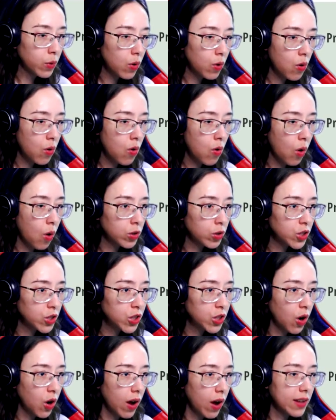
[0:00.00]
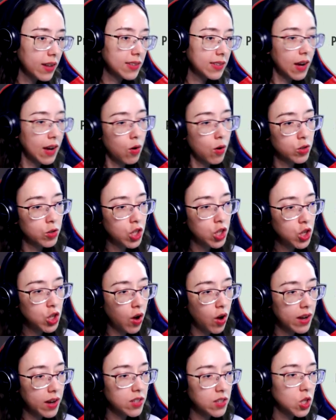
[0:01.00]
por concha de horas. E a concha de
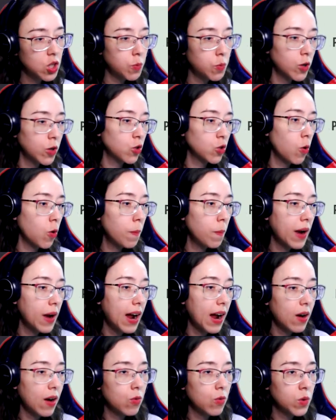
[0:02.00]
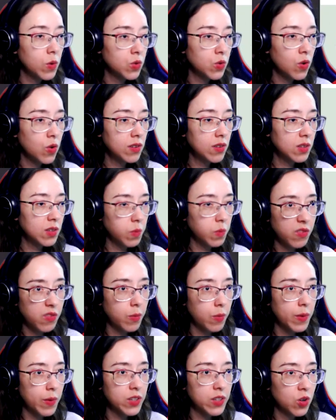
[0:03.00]
horas a gente pode comprar algumas coisas,
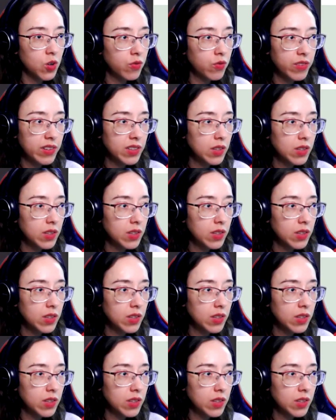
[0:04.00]
provavelmente algum